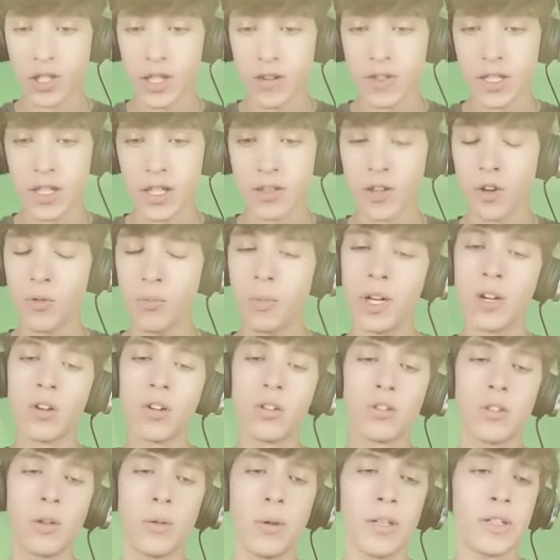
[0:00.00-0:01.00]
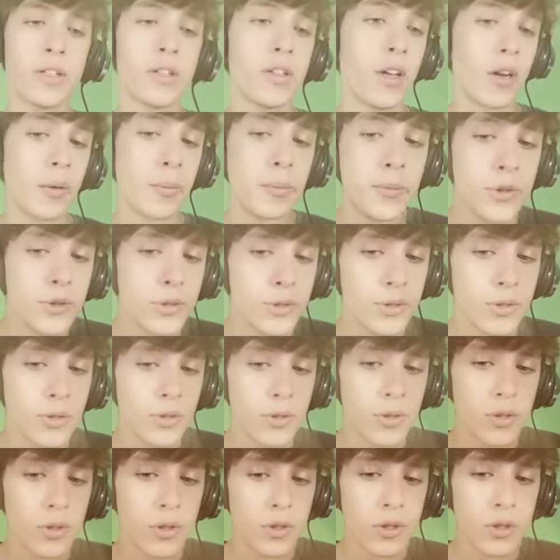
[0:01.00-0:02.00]
¿sabes? Dice, oh my god, te ves
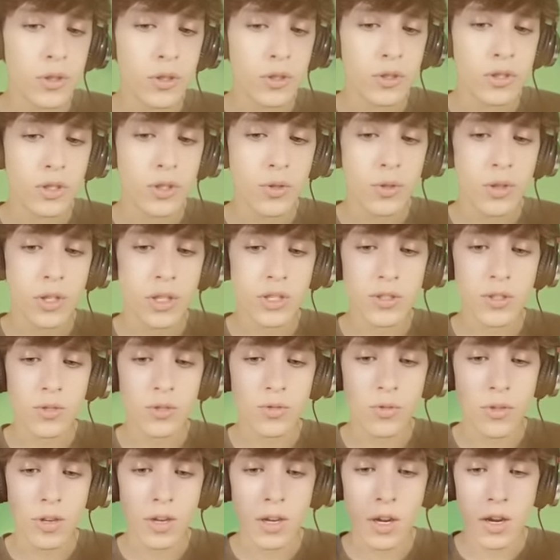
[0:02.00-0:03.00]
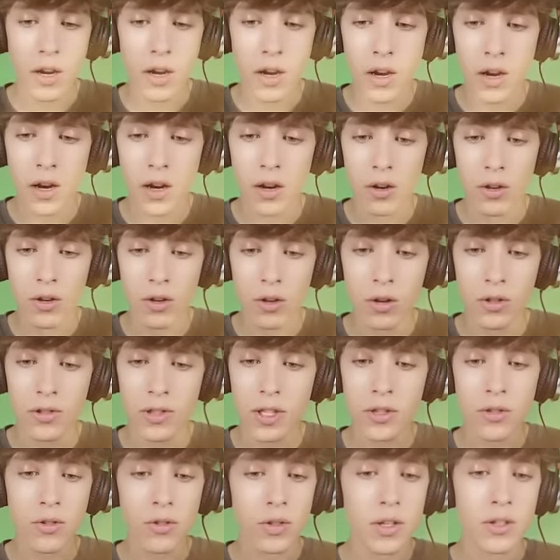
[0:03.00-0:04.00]
hermoso. Seguro que sos un regalo.
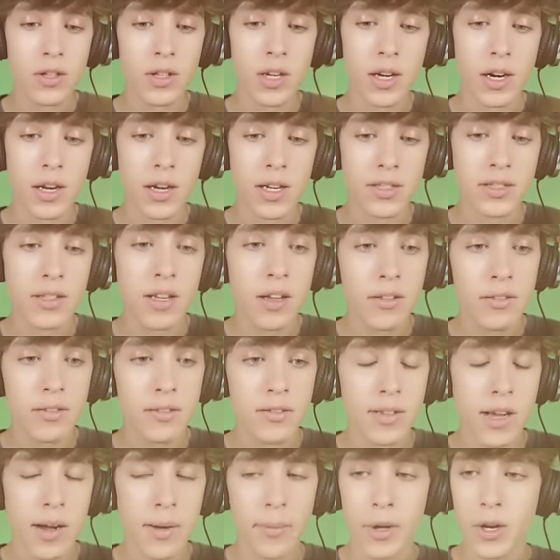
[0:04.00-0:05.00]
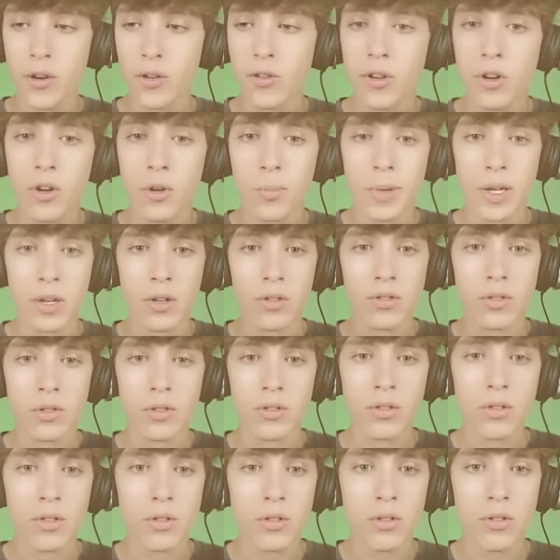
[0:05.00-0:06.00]
Te tengo que entregar a Santa, pero no, peloto
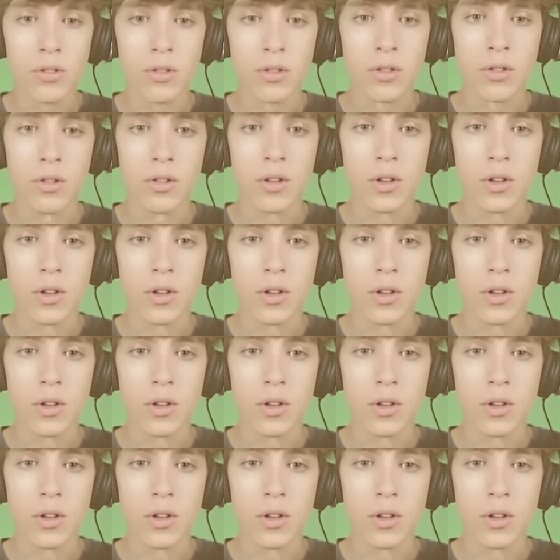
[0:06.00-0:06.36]
no.